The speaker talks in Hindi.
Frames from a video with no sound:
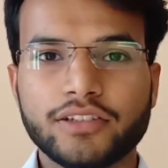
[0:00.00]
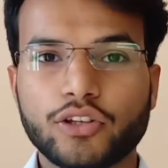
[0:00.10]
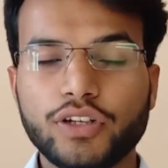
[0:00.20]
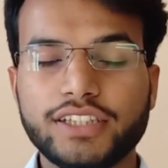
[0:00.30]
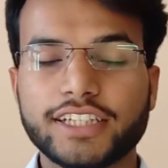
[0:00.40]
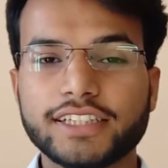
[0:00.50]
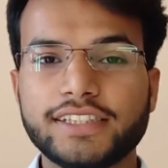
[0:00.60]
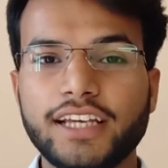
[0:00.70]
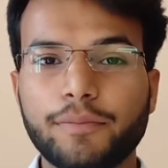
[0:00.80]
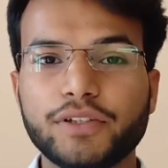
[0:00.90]
क्योंकि
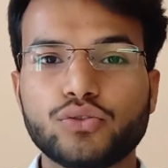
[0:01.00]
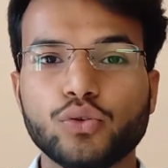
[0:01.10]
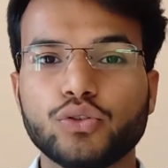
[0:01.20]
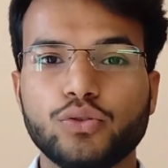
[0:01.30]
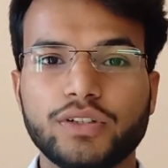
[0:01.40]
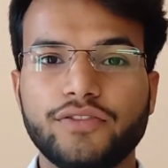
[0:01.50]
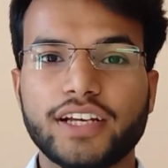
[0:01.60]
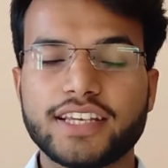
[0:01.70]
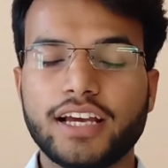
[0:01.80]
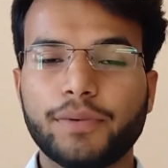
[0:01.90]
जैसी आपकी सोच होगी
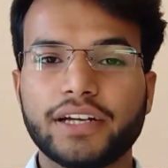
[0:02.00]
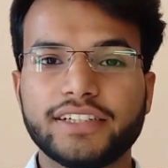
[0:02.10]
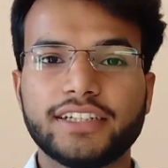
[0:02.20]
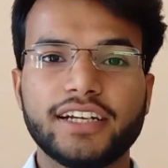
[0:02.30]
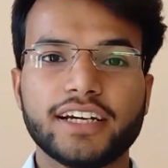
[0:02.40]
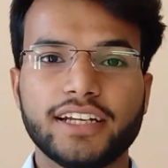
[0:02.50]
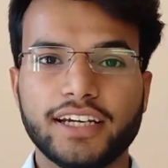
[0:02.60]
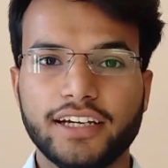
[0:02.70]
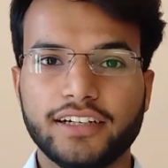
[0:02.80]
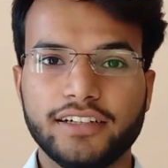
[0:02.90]
वैसे ही आपका रिजल्ट निकल के
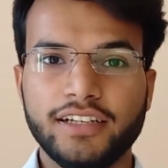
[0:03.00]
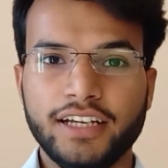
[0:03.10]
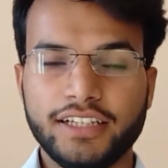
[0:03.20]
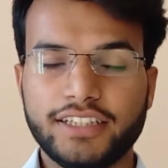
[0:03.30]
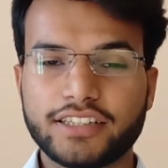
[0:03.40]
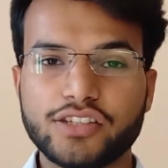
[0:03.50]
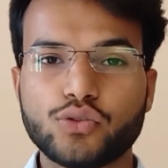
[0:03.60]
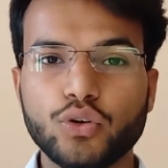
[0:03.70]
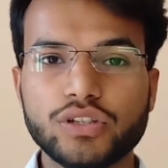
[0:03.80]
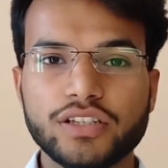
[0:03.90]
आएगा जैसी
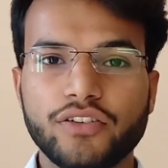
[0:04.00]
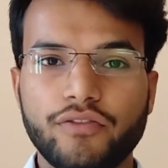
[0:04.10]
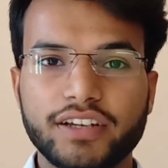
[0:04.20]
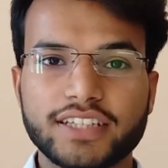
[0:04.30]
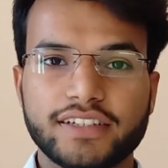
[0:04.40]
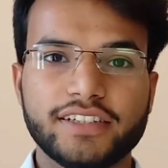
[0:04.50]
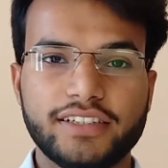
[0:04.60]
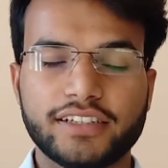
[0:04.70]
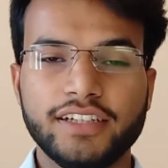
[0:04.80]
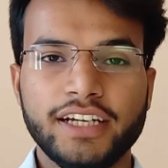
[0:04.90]
सोच वैसा
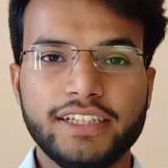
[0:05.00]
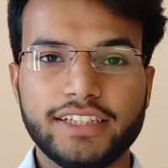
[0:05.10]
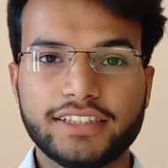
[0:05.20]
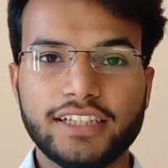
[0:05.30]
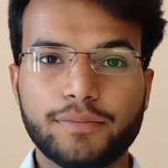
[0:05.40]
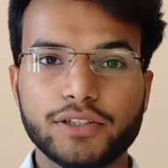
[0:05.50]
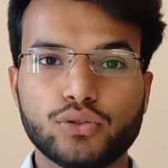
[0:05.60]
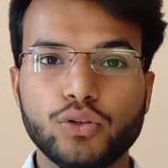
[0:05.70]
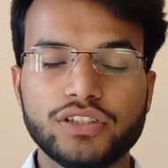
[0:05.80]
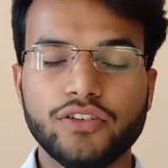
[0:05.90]
रिजल्ट जैसी आपकी
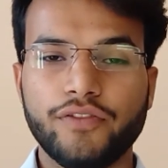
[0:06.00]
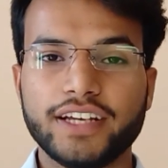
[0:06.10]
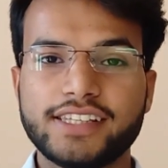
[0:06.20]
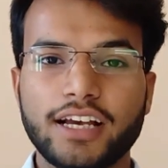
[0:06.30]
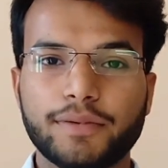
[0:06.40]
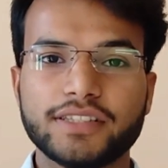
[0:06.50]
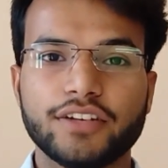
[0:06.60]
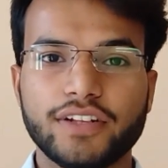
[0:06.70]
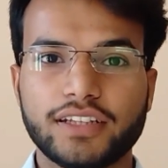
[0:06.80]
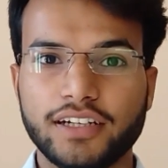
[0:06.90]
सोच वैसी आपकी
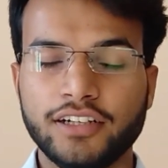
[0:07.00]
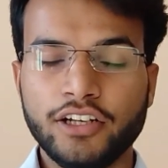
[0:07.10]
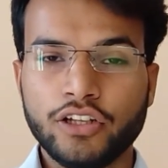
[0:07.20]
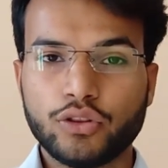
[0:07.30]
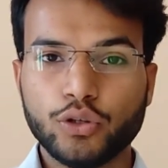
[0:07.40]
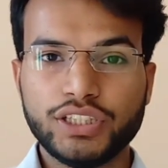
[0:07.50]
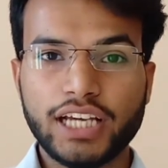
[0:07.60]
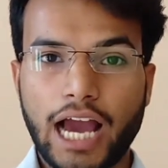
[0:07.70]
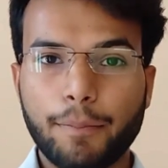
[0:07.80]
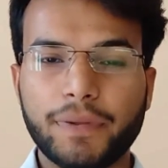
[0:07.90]
सफलता तो
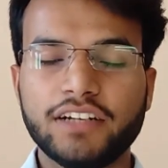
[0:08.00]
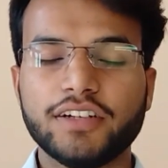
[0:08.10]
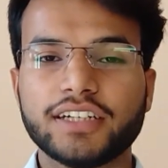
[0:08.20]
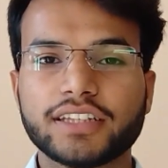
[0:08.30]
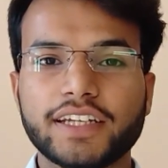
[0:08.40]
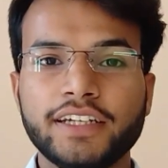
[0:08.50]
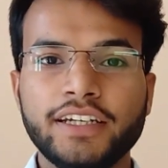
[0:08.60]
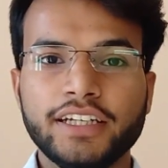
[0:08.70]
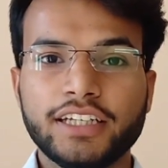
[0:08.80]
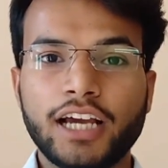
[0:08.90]
ये आप पर निर्भर करता
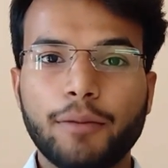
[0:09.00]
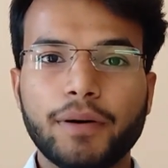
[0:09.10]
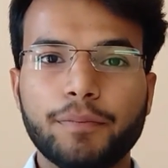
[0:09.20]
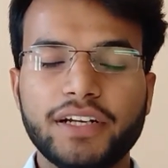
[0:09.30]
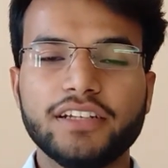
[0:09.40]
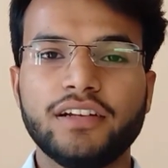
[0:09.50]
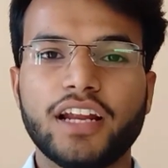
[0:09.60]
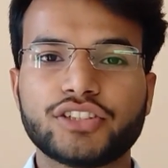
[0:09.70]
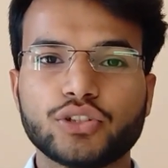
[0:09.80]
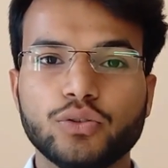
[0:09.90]
है कि आप अपने
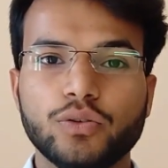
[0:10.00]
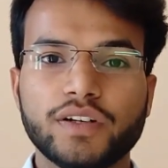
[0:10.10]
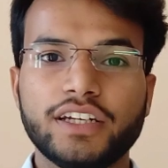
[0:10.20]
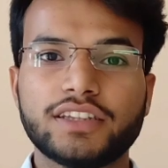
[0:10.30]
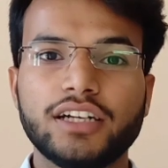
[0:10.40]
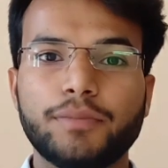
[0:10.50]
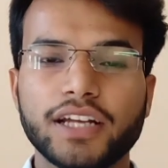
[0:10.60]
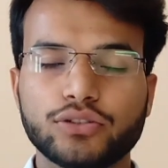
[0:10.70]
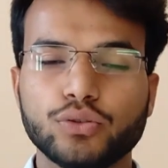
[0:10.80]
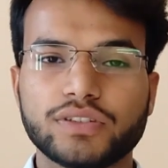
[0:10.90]
लक्ष्य को कितना
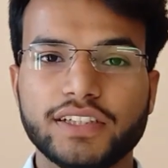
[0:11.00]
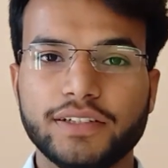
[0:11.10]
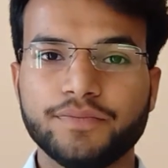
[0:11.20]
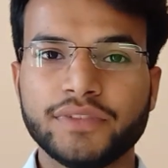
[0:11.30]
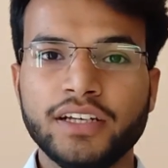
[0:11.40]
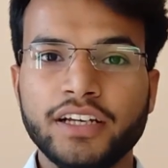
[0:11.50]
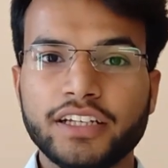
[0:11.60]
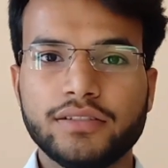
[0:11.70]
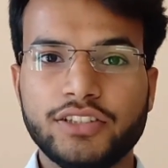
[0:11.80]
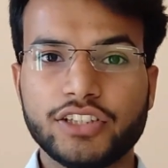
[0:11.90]
बड़ा सोचते हैं
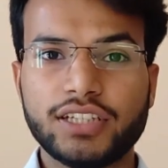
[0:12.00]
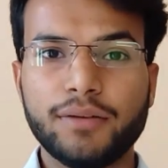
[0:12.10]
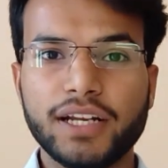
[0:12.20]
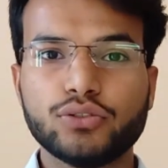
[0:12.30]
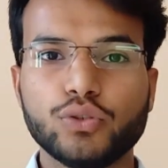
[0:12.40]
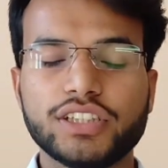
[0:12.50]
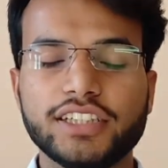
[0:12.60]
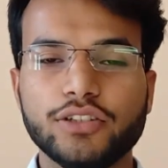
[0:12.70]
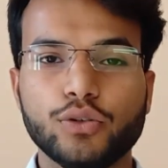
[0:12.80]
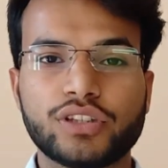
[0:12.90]
जितना बड़ा
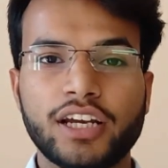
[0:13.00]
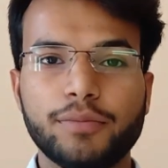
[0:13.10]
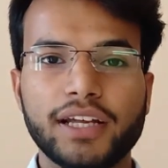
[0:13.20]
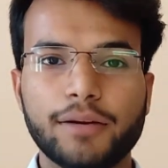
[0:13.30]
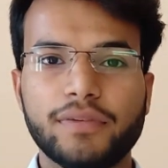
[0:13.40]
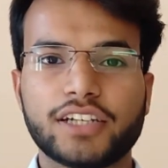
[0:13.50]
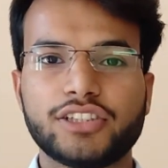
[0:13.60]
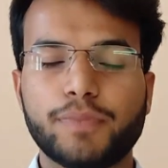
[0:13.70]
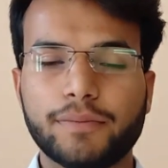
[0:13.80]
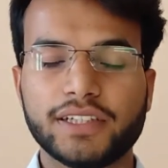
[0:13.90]
सोचेंगे उतना ही बड़ा आप
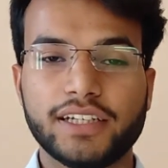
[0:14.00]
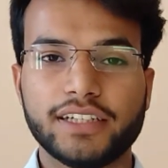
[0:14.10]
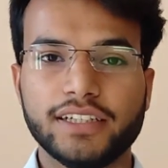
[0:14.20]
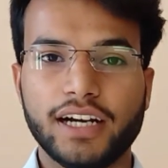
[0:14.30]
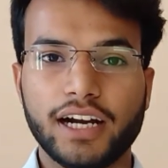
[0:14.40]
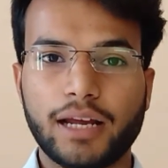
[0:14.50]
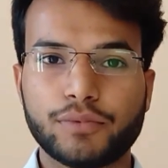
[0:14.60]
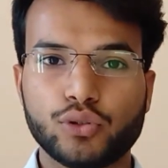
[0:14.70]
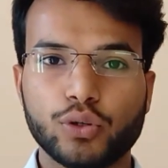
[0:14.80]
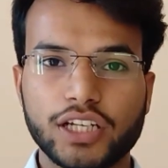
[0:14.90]
लक्ष्य प्राप्त करेंगे अगर
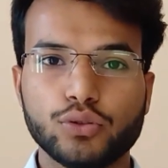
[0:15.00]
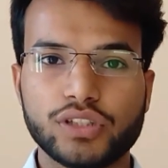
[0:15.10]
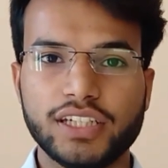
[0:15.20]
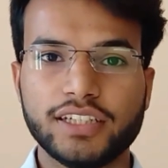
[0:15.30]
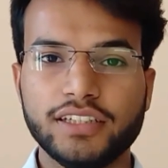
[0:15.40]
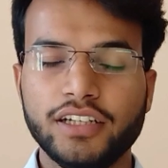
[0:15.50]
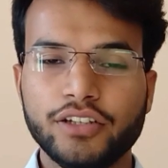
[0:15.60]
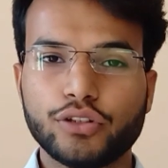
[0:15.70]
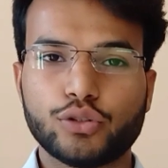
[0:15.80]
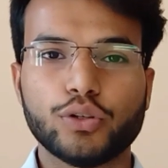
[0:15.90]
आप छोटा सोच लेंगे
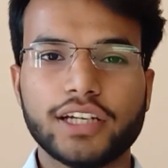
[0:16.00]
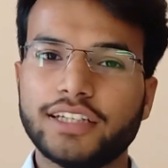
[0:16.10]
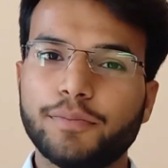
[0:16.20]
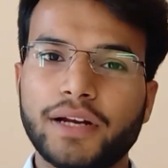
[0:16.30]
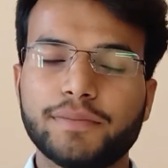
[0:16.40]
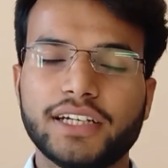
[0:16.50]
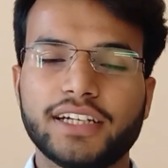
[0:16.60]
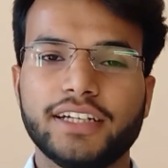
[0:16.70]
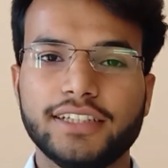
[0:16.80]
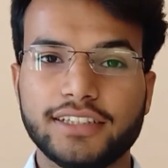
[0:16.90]
तो छोटा सा ही प्राप्त
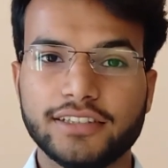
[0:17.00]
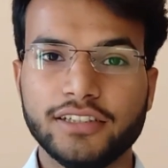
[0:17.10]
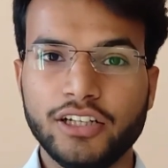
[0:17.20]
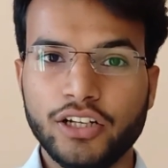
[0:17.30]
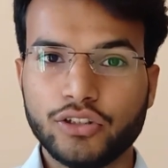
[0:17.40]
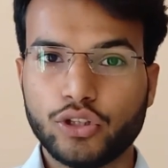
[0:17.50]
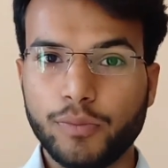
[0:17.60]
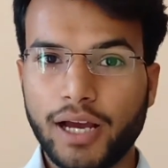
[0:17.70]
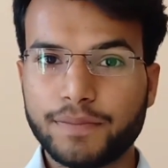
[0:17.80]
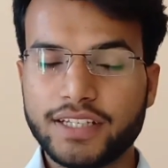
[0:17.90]
करके रह जाएंगे तो
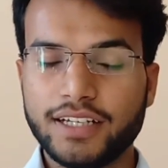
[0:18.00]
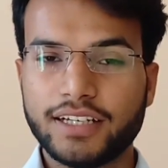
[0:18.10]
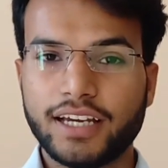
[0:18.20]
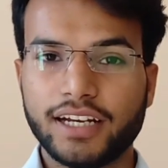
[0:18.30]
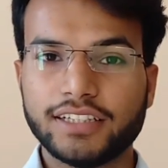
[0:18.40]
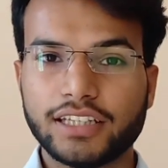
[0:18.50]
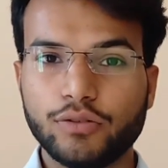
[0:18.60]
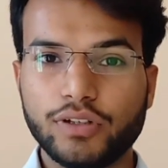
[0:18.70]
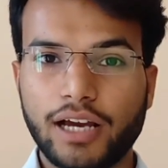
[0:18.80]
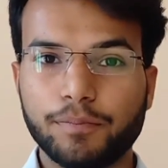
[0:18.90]
मैं आपसे कहना चाहता
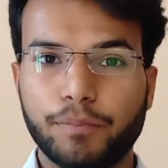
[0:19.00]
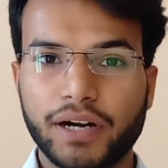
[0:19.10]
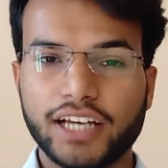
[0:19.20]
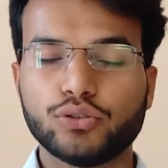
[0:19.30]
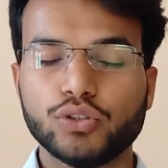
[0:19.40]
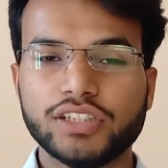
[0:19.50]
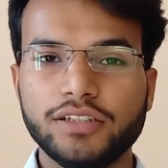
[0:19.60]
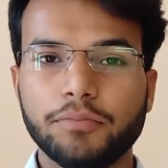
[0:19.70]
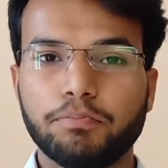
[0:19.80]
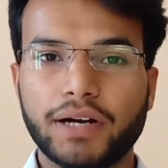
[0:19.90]
हूँ कि आप बड़ा
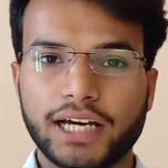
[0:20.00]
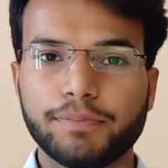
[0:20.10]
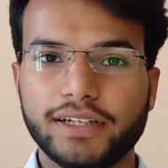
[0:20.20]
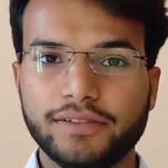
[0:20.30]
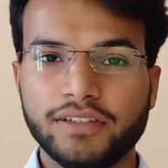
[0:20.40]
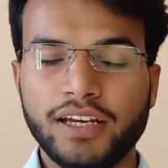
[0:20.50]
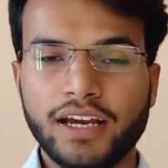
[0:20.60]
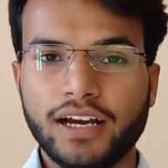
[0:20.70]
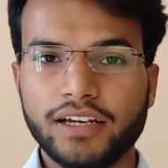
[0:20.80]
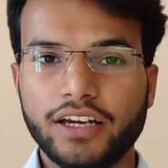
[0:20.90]
सोचें बड़ा
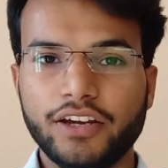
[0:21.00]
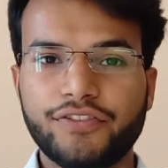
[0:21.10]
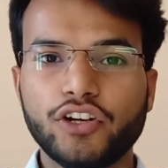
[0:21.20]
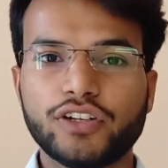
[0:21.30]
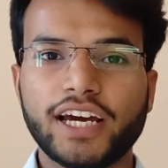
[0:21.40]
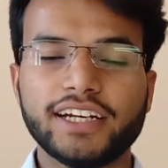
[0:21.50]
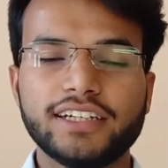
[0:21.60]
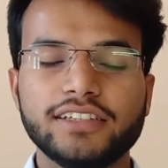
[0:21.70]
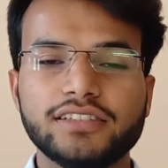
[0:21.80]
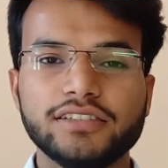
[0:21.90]
पाएं इफ़ योर
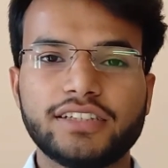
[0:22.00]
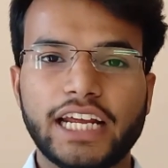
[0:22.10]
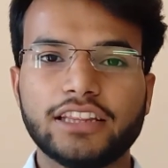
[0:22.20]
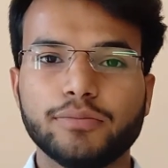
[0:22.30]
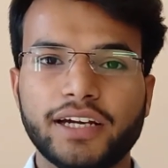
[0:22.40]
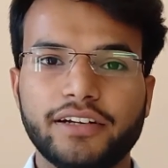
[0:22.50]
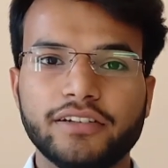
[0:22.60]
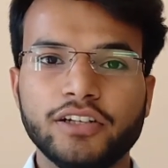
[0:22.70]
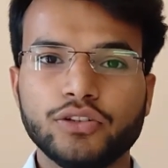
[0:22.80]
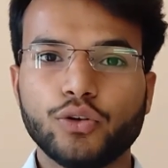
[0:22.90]
टारगेट इज योर टेंथ माइंड
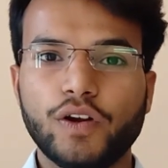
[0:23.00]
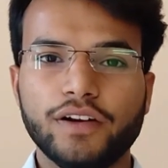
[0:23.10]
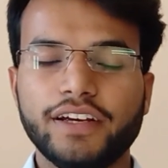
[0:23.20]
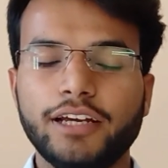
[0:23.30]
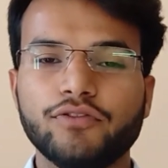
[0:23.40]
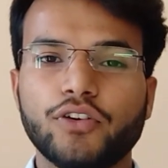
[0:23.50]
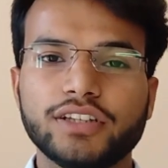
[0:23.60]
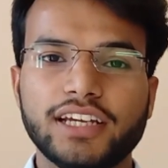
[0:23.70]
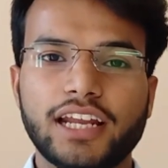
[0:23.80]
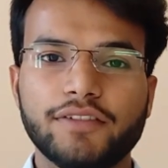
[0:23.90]
तो एम फॉर
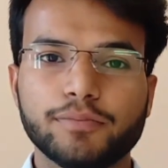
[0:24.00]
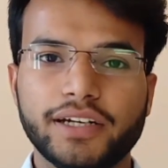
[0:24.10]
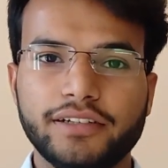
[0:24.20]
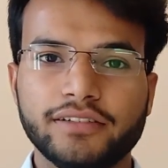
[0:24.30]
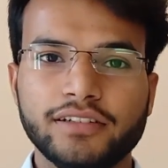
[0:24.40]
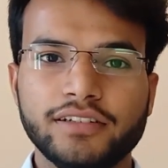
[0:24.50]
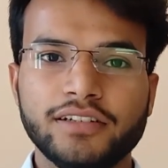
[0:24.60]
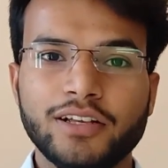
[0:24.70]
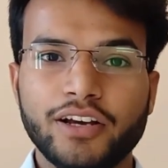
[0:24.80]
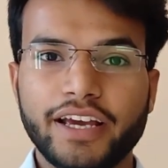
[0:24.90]
द इलेवेंथ
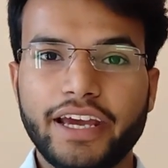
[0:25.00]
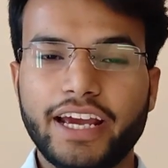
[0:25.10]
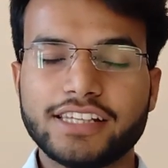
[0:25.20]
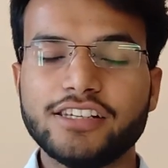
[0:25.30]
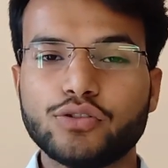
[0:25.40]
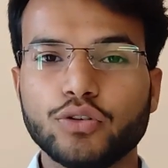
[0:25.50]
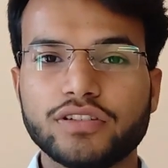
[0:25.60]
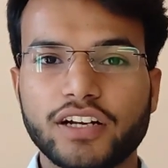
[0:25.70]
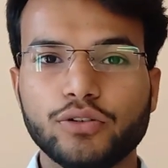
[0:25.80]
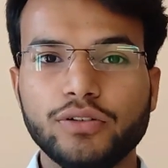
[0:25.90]
माइंड ऐसी
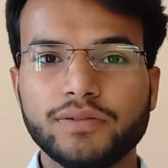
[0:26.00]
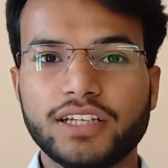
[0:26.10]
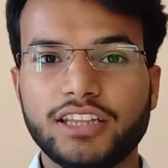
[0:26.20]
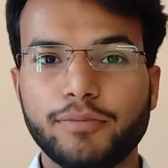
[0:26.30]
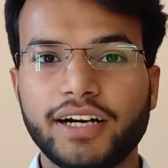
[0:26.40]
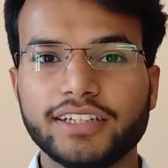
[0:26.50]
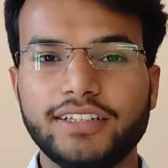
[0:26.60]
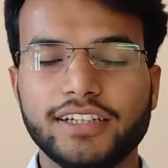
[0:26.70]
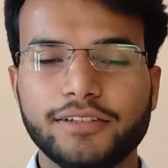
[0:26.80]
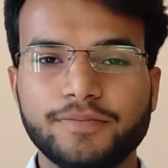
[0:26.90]
सोच रखो कि दिमाग
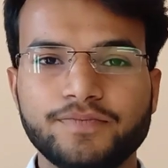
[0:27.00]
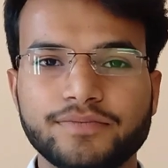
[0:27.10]
हिल जाए